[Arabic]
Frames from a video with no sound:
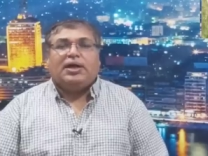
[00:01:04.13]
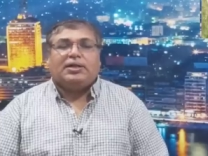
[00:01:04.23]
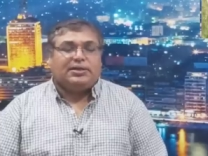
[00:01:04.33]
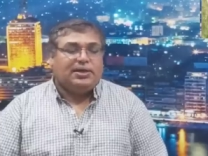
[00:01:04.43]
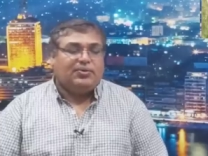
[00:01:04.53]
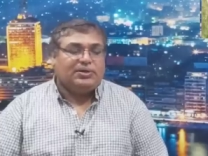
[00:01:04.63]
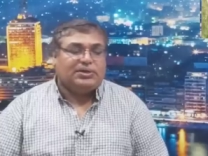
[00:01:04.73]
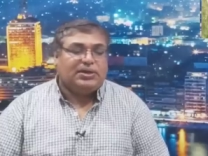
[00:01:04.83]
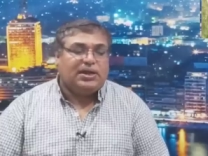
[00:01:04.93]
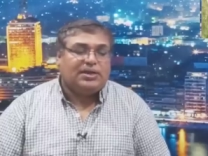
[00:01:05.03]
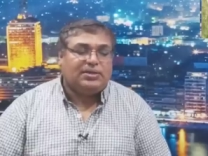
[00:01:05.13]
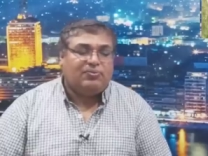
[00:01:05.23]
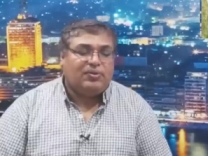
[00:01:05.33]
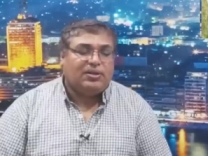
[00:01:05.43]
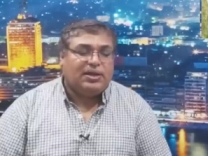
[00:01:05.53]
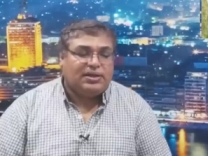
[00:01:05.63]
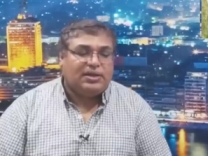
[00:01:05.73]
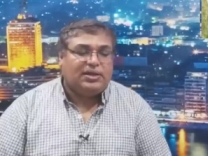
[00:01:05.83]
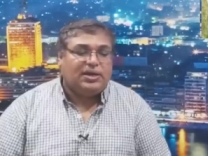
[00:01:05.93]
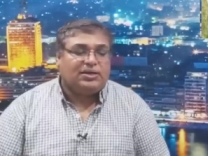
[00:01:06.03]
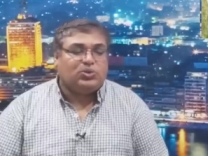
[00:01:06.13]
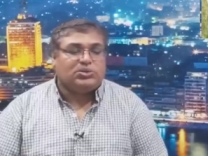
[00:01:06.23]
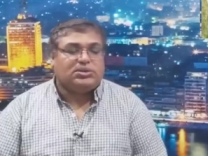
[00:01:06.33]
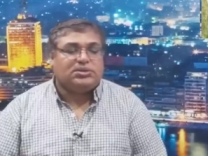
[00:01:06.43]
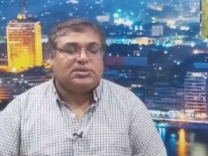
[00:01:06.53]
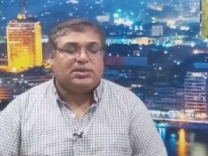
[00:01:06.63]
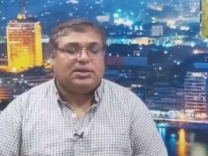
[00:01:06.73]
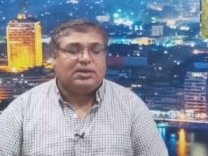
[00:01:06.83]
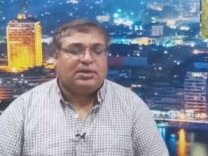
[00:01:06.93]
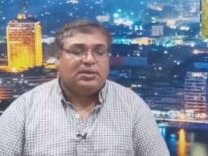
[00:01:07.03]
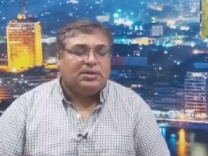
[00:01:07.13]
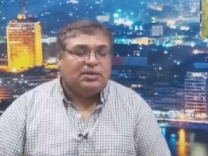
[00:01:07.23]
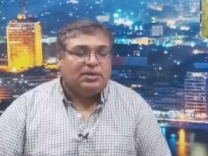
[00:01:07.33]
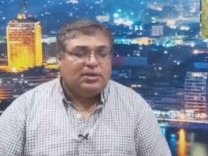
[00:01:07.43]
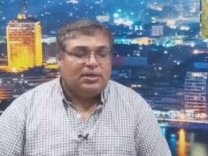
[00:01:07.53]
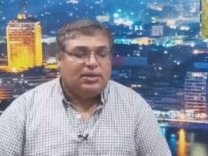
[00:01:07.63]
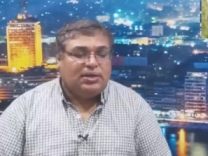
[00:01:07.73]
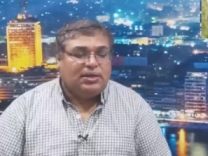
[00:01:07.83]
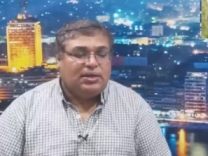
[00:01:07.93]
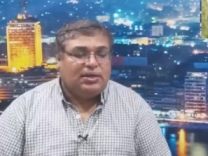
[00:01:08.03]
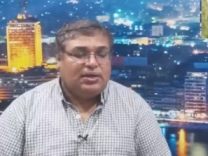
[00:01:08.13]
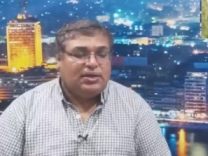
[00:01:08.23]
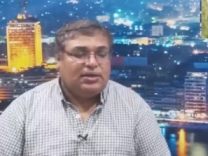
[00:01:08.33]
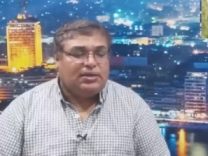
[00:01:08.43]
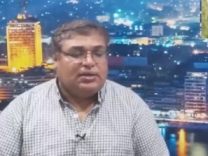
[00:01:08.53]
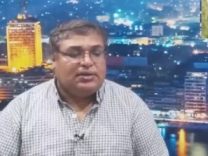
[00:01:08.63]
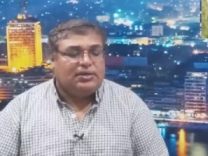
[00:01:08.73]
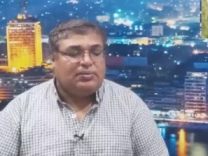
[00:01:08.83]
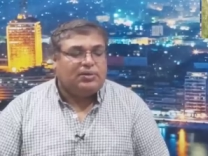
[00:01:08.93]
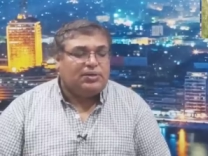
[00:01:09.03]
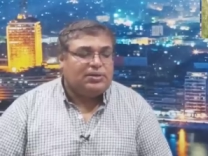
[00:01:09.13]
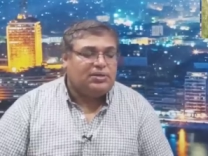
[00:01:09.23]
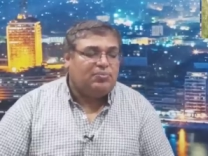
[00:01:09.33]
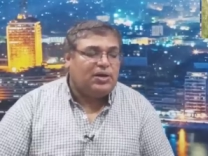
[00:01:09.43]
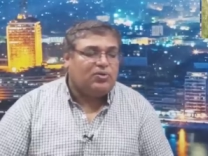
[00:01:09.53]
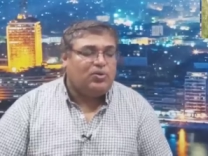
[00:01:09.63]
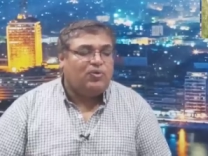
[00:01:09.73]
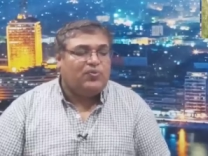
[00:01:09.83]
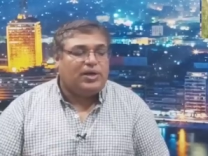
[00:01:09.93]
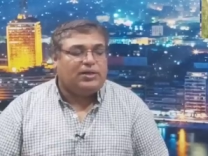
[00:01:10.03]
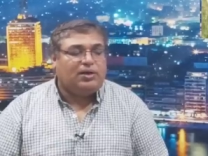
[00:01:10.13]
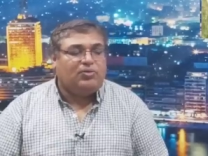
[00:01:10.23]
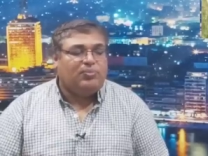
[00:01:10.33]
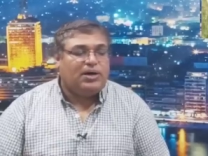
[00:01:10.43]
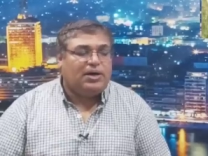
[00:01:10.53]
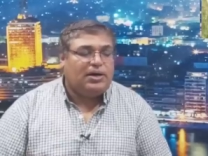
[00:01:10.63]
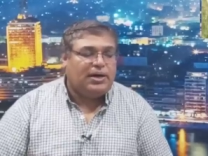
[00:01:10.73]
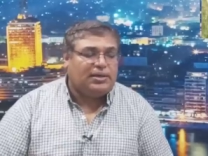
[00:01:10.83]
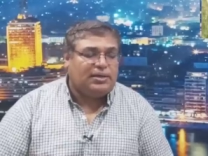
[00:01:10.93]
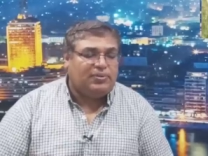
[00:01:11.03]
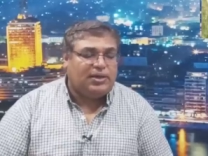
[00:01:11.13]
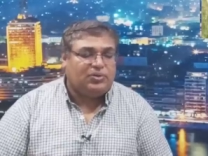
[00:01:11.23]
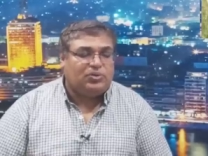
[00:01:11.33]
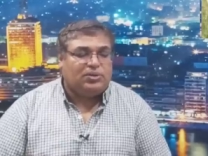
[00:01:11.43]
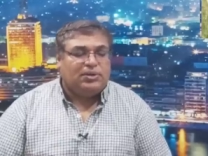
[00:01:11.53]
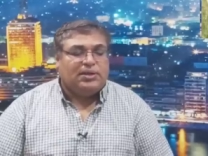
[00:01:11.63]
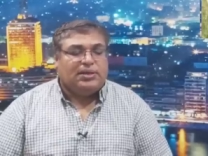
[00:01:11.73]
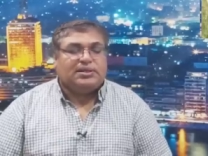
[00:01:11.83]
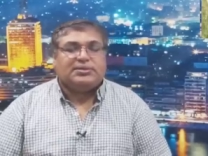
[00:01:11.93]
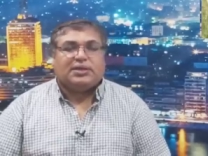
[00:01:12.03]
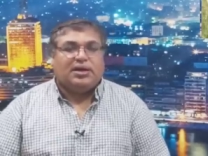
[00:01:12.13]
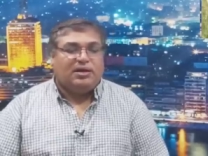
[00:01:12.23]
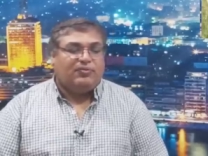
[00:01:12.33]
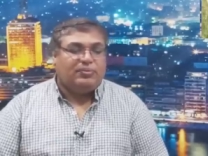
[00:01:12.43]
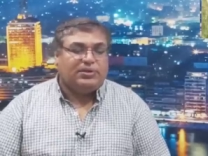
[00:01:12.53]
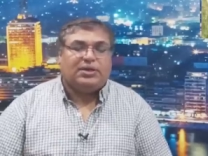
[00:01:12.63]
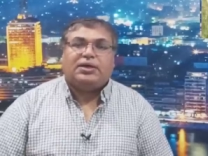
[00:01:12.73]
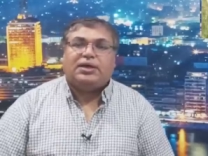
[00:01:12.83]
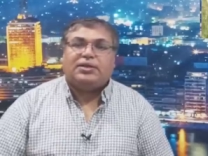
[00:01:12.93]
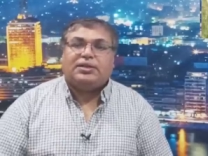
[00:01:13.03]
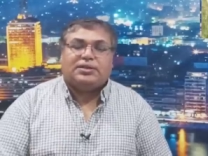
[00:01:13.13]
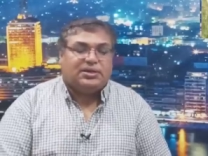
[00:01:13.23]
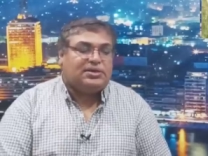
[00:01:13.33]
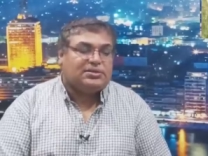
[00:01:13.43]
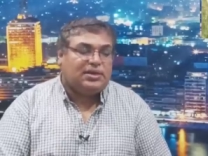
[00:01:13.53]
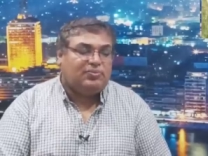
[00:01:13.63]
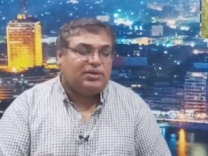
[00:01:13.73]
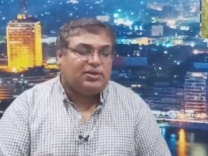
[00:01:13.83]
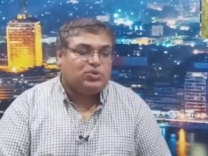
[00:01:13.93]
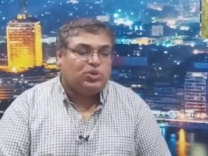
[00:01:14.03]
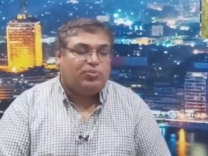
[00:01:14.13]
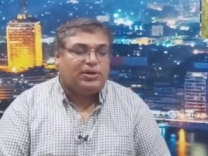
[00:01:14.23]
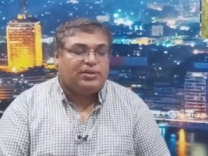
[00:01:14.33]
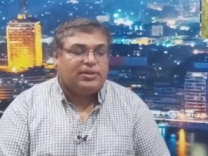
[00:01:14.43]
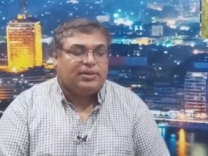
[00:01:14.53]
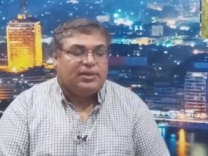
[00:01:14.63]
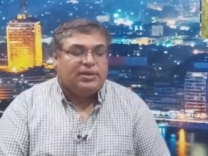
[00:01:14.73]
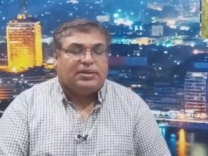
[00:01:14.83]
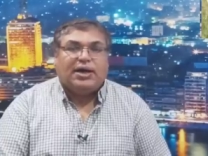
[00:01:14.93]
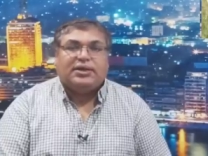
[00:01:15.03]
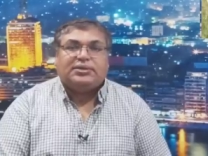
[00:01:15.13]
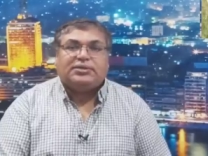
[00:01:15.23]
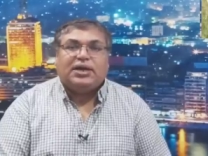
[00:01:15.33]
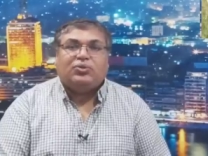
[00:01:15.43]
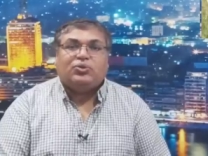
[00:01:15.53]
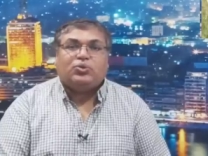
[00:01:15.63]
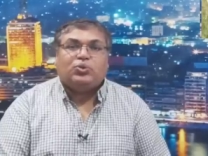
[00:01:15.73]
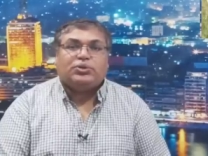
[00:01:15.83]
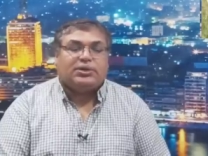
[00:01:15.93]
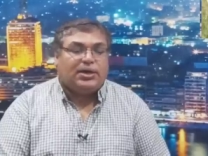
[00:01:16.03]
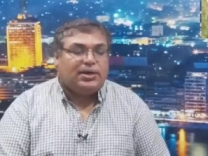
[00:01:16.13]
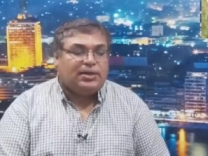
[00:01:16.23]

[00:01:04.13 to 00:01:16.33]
أعلن وزير الخارجية الروسي سيرغي آه، ريباكوف اليوم آه، أن بلاده ليست خائفة من إعلان الرئيس الأمريكي جو بايدن تعزيز الوجود